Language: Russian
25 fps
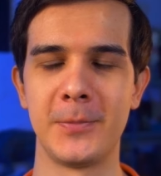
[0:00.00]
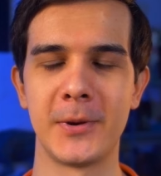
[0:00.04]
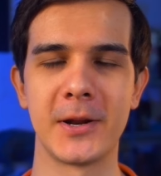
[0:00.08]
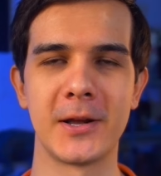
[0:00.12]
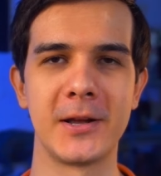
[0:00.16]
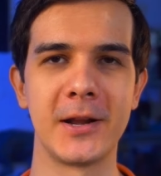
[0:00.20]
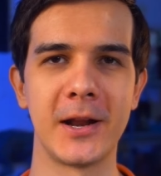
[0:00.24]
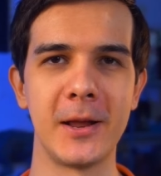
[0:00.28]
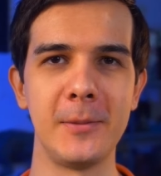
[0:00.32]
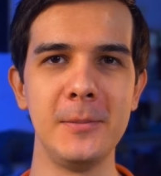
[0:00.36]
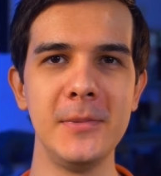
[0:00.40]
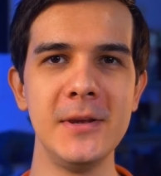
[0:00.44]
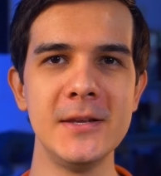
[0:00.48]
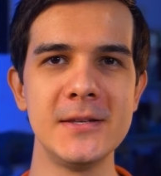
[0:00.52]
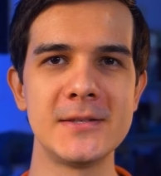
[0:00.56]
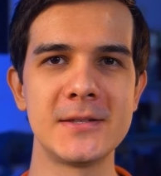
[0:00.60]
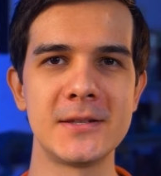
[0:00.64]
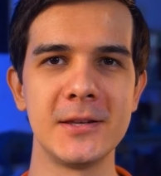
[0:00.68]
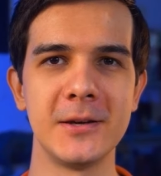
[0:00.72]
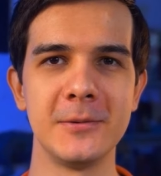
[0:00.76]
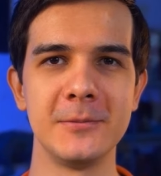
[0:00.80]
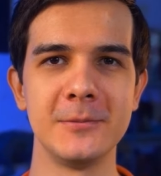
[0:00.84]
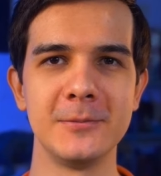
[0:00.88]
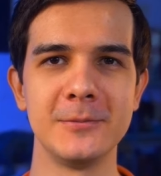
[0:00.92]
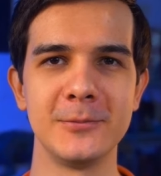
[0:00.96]

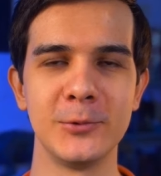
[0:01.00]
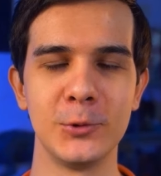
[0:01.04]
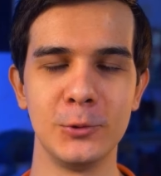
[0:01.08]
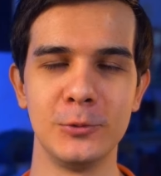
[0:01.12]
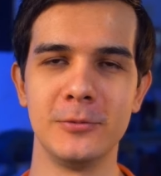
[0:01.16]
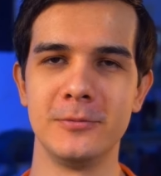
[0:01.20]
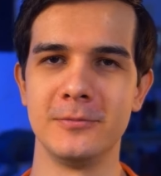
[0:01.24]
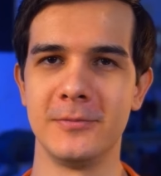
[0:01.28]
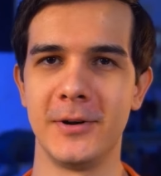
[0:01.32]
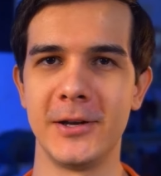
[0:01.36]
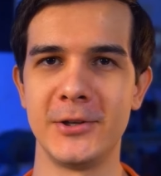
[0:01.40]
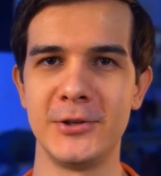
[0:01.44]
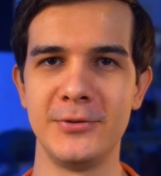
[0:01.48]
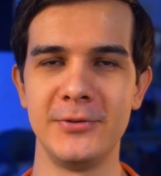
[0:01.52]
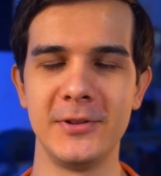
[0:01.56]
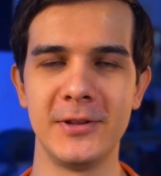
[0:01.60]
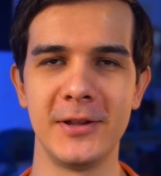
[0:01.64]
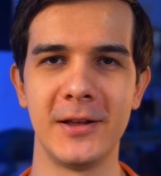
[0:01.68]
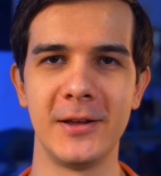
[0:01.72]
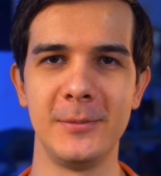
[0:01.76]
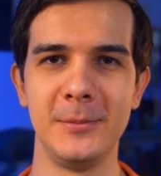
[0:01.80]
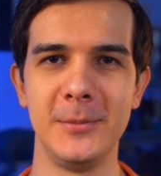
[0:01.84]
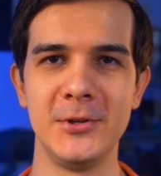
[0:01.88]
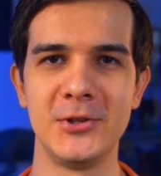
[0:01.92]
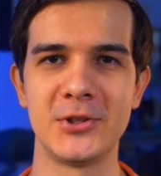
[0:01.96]
программистом, ну,
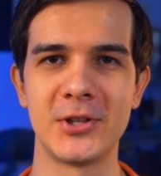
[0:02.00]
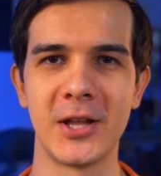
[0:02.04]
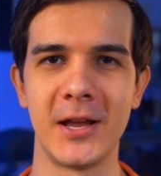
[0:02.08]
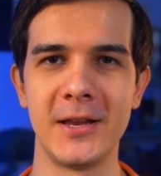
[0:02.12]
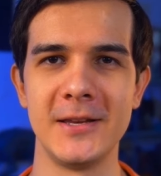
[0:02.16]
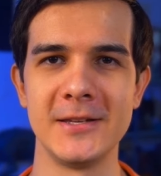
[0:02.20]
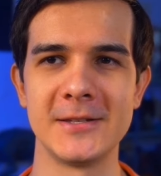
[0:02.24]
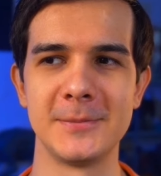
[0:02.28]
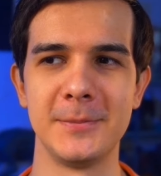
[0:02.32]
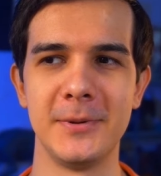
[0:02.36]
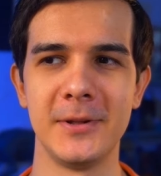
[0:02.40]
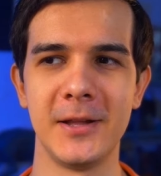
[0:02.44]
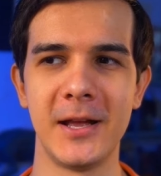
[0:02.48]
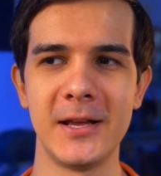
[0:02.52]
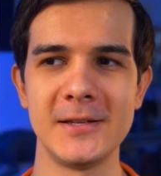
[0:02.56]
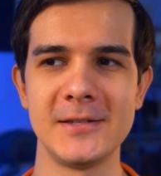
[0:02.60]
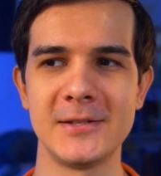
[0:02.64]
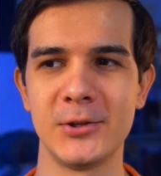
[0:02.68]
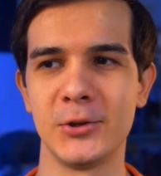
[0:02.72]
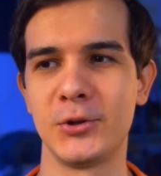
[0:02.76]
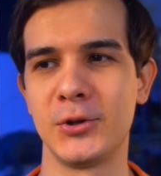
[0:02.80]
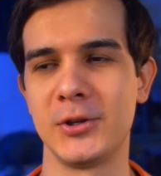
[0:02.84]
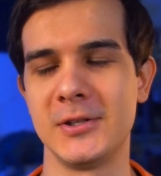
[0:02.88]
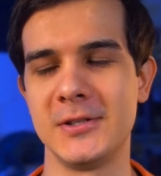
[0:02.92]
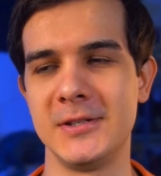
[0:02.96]
очевидно, мечта не
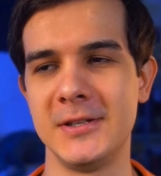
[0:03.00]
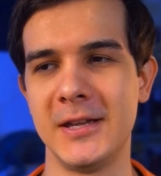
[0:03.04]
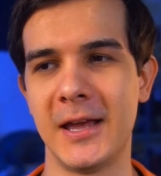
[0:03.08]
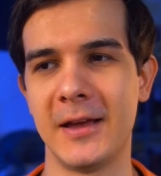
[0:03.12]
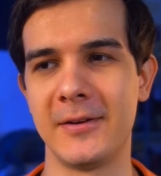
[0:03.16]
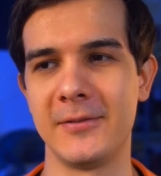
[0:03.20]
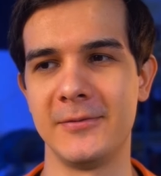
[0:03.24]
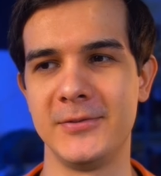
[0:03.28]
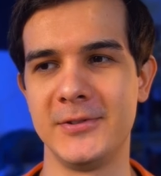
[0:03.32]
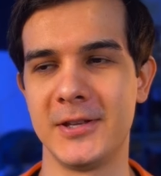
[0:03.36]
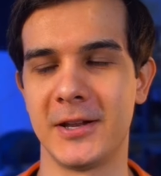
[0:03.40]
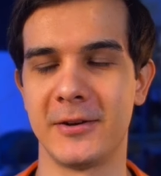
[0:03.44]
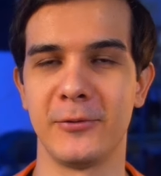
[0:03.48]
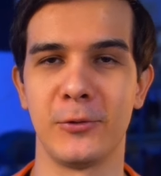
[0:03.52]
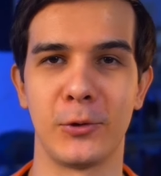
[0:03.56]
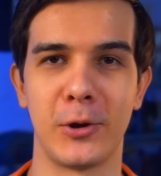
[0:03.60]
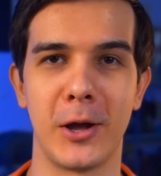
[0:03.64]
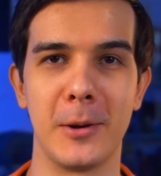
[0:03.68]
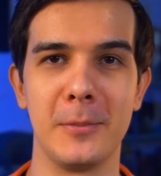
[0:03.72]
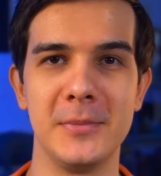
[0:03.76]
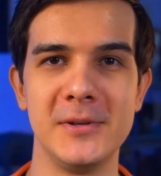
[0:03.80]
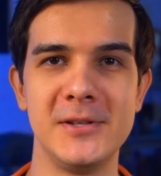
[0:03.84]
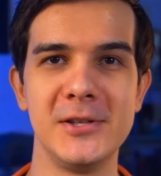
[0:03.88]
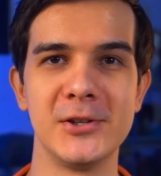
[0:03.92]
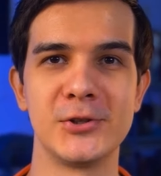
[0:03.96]
сбылась, ну, то есть я все равно
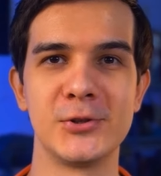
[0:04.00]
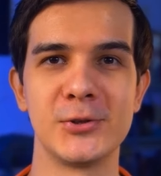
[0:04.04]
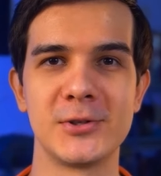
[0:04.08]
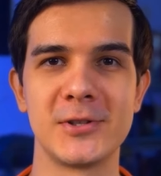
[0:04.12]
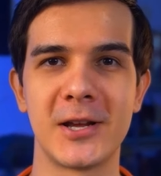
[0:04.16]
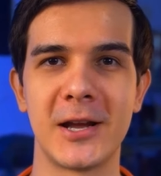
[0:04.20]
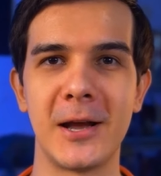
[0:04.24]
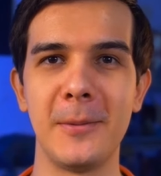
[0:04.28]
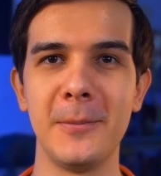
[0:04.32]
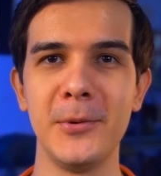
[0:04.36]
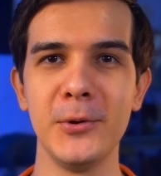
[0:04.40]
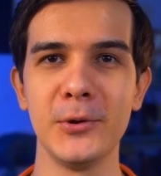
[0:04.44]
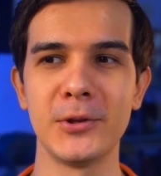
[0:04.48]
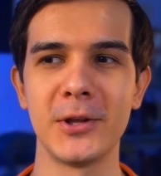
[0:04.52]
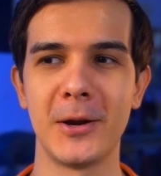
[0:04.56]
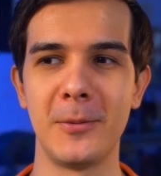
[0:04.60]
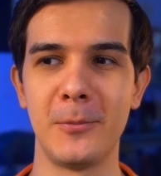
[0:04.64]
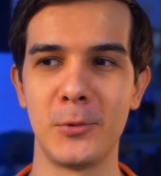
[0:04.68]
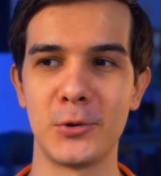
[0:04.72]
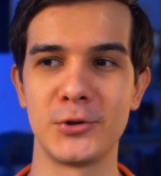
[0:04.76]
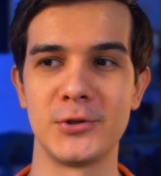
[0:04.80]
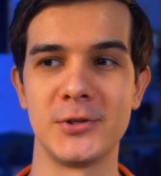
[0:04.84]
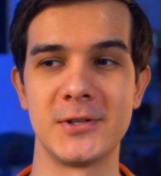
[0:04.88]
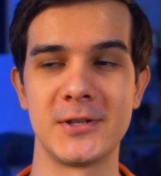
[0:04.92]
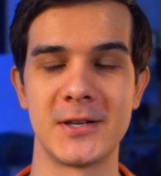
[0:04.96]
как бы сижу за
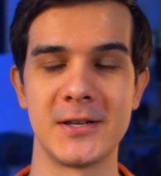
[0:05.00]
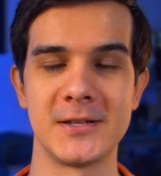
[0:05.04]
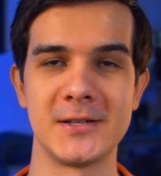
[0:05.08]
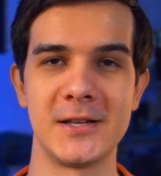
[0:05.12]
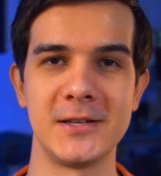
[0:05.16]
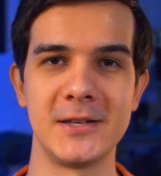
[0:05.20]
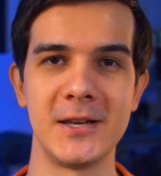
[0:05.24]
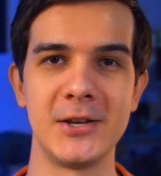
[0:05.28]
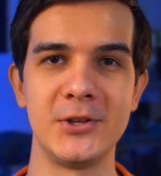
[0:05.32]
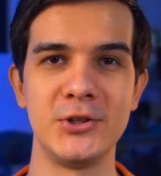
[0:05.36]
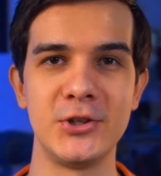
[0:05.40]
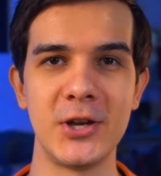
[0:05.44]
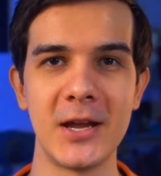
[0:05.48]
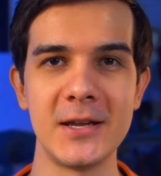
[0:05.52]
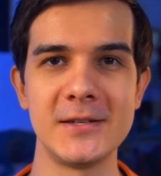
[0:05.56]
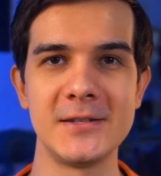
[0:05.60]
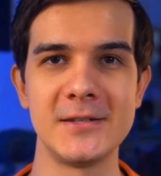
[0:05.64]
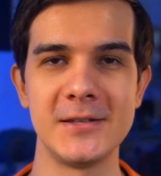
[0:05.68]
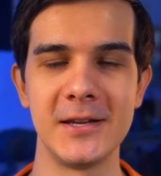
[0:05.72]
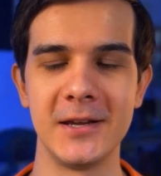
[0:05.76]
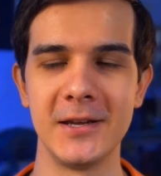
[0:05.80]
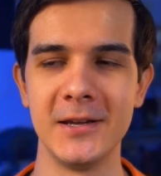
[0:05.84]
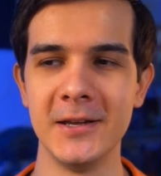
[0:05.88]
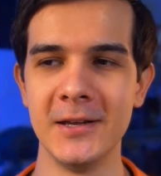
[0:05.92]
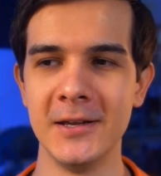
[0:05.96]
компьютером, можно сказать,
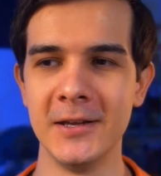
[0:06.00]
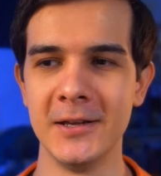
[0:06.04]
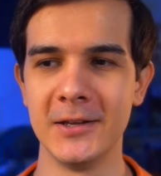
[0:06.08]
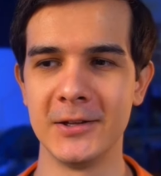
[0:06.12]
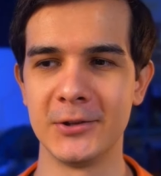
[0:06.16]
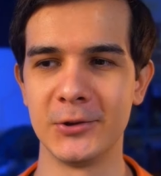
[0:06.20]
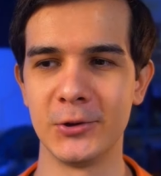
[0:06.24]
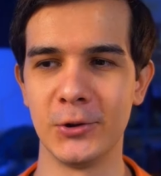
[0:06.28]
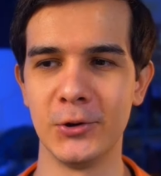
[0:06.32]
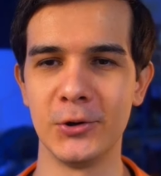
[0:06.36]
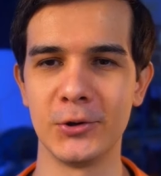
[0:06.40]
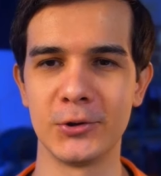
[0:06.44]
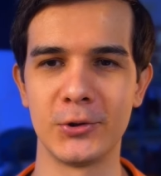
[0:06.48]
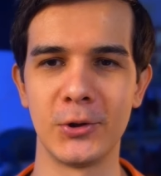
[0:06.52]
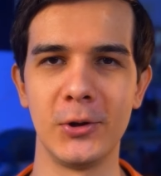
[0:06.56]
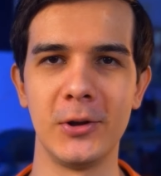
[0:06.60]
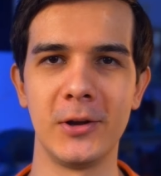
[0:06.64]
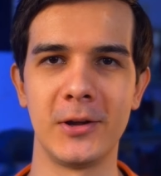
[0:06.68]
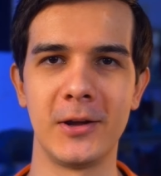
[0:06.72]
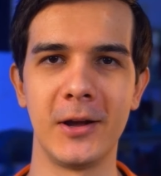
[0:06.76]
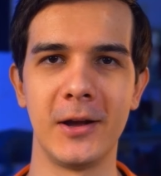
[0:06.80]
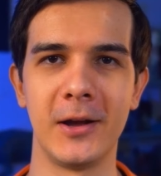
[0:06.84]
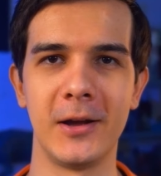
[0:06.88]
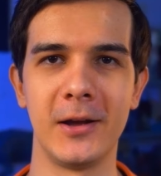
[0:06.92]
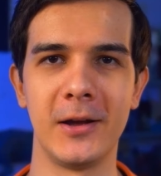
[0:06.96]
отчасти, но
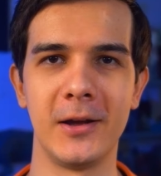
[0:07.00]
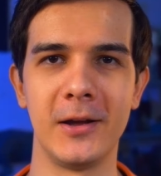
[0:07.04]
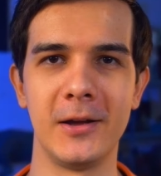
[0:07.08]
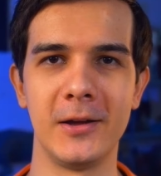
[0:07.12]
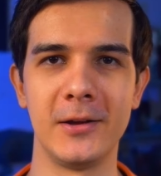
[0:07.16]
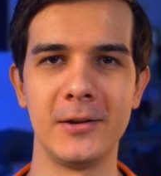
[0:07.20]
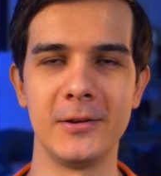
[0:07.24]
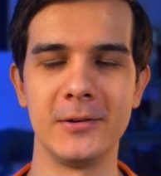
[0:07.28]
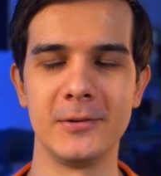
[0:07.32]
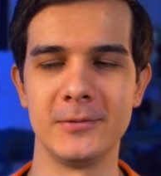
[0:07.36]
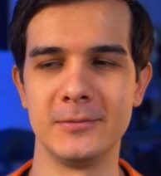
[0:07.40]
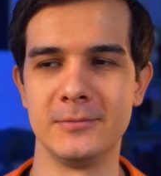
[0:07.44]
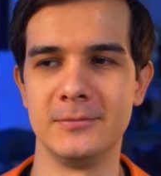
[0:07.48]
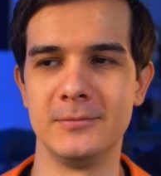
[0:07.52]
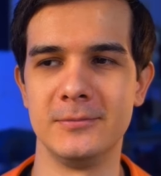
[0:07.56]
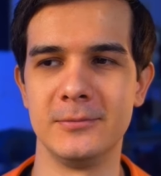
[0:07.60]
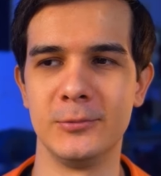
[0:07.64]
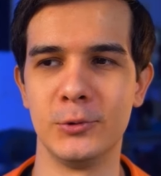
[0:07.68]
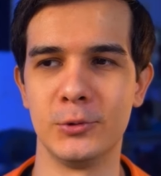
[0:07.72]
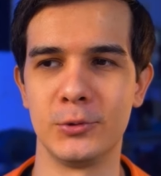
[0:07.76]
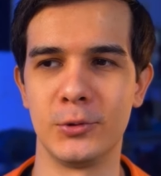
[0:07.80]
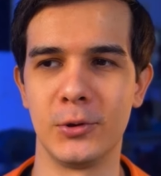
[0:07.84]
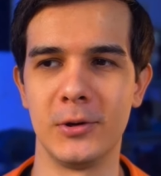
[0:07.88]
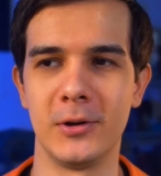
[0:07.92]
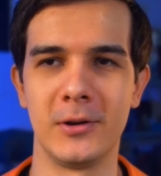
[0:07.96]
только,
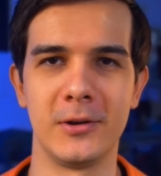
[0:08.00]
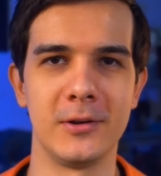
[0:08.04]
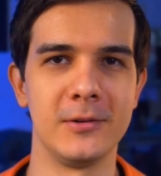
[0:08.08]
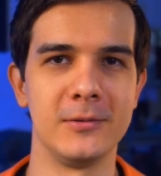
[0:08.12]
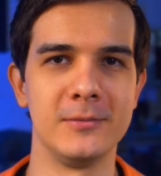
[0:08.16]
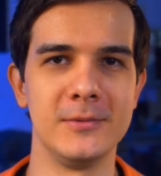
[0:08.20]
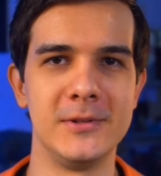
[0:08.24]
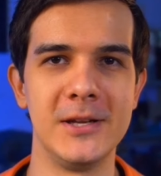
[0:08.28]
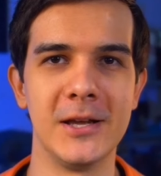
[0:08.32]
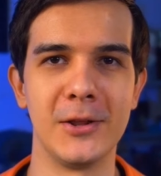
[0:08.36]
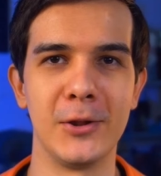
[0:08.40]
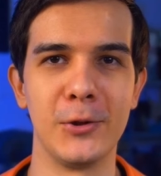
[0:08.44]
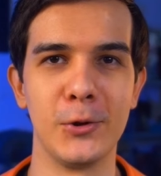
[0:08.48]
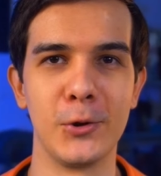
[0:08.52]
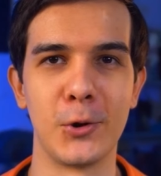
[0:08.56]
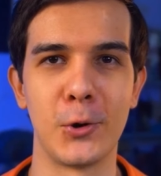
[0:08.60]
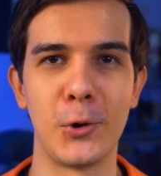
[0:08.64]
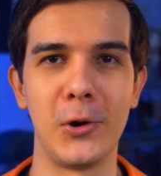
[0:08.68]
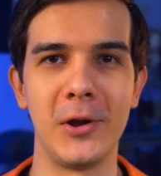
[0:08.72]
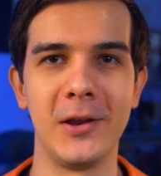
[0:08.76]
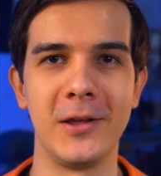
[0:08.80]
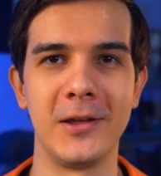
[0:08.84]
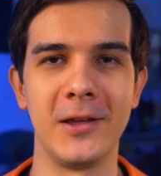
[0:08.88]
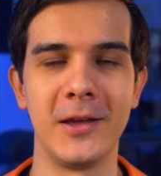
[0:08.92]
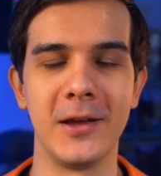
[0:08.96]
ну, только делаю
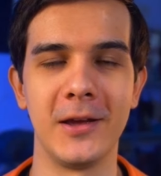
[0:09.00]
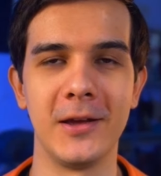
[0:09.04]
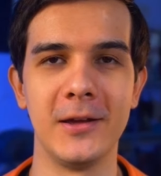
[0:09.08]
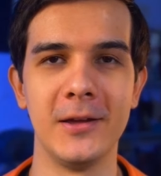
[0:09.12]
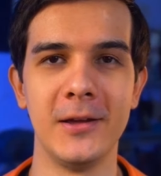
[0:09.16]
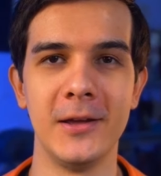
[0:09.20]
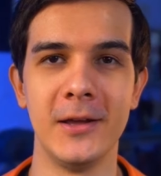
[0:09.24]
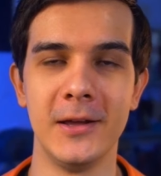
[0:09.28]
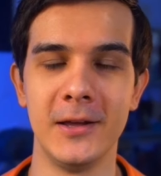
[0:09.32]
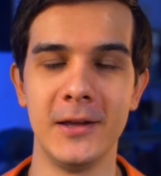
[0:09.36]
ролики.